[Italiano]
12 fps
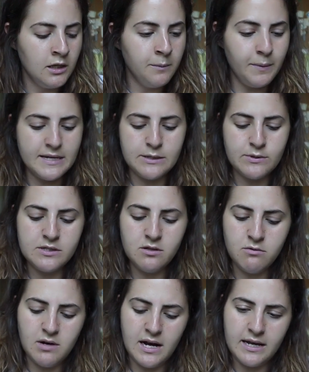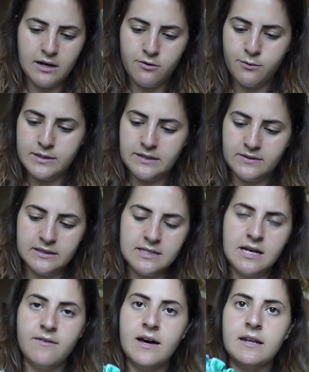presi questo qua che con questa
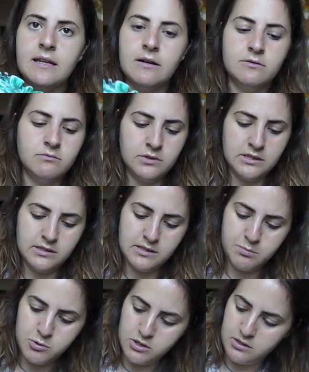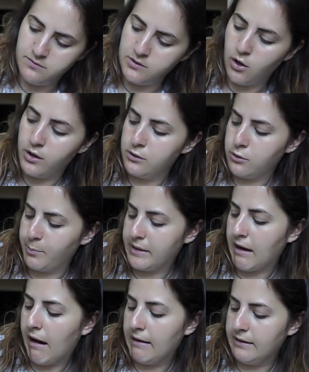fantasia verde con queste specie di fiori
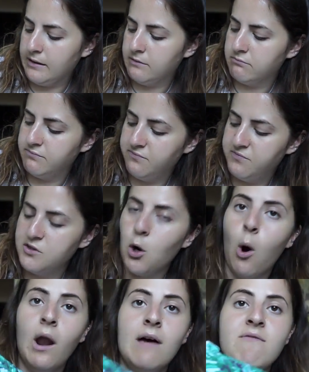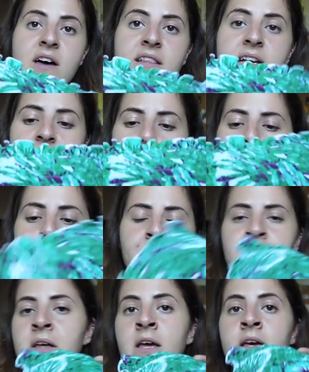tropicali viola e verde chiaro